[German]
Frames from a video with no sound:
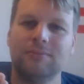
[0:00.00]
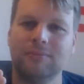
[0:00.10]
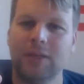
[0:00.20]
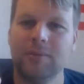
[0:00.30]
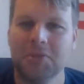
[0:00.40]

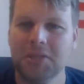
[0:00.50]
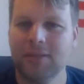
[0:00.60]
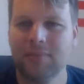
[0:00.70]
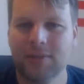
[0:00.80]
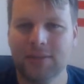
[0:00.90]
eben ihr
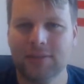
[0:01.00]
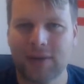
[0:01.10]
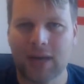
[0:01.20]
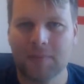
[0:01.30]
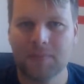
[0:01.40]
Thema ist
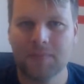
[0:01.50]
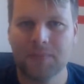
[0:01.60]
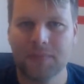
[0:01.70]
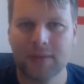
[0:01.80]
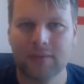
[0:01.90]
Farben,
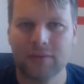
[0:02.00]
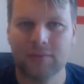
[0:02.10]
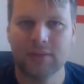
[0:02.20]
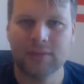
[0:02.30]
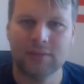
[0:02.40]
dass auch
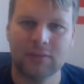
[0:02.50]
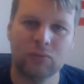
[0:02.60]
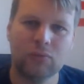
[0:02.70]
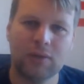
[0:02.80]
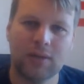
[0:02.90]
wieder diese
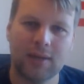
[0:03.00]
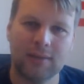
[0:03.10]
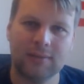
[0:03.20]
Dunkelheit,